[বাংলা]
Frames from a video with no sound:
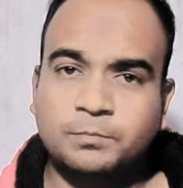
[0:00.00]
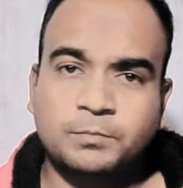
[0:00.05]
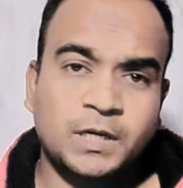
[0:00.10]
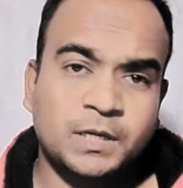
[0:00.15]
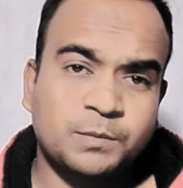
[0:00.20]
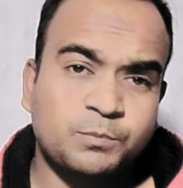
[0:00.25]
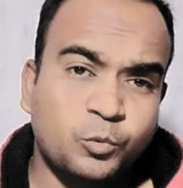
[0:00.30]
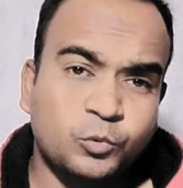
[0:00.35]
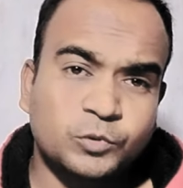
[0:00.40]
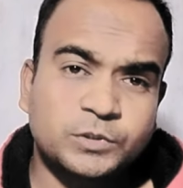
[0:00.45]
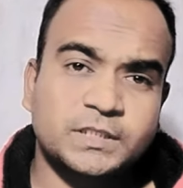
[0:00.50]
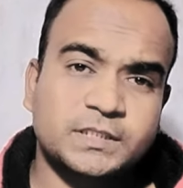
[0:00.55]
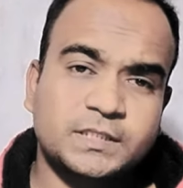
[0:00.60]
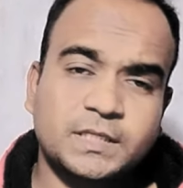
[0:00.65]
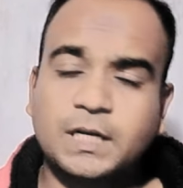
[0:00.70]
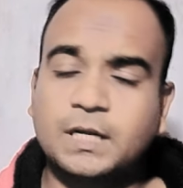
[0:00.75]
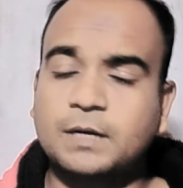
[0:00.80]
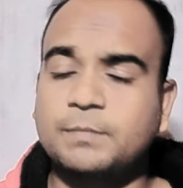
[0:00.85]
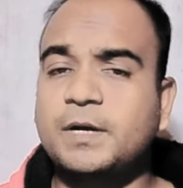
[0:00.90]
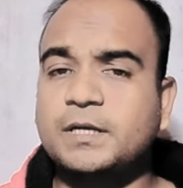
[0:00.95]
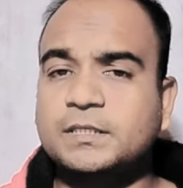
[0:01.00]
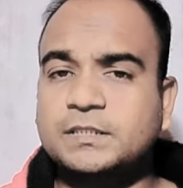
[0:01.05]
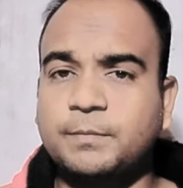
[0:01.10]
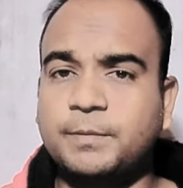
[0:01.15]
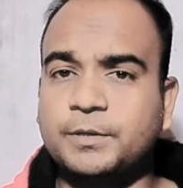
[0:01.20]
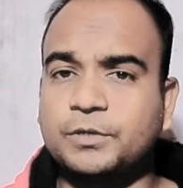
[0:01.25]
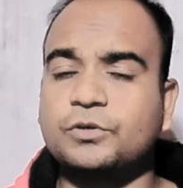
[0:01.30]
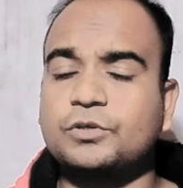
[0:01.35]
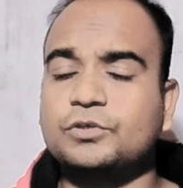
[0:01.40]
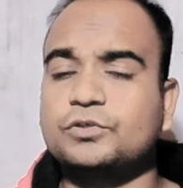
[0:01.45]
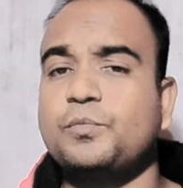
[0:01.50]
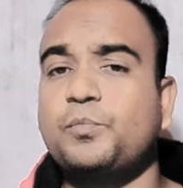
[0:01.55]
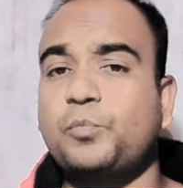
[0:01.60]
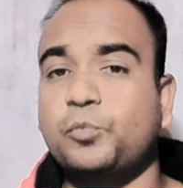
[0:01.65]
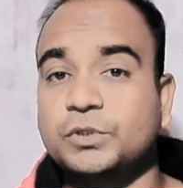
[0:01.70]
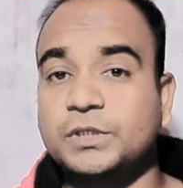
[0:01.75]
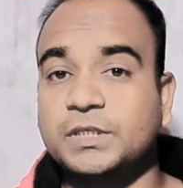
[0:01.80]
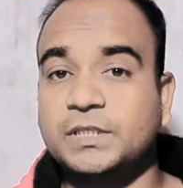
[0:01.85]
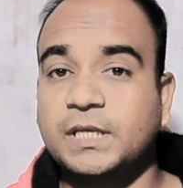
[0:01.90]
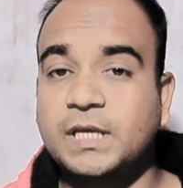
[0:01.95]
মানে পুঁজি ছাড়া বা সামান্য কিছু
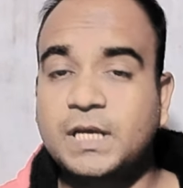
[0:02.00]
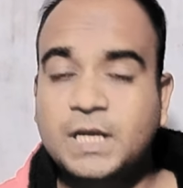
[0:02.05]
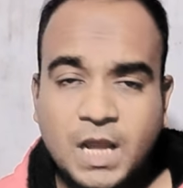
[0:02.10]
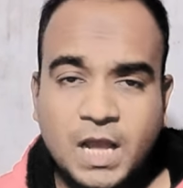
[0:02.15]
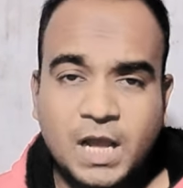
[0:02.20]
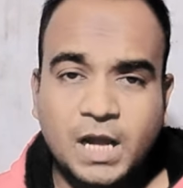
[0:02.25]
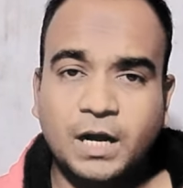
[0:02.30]
পুঁজি দিয়ে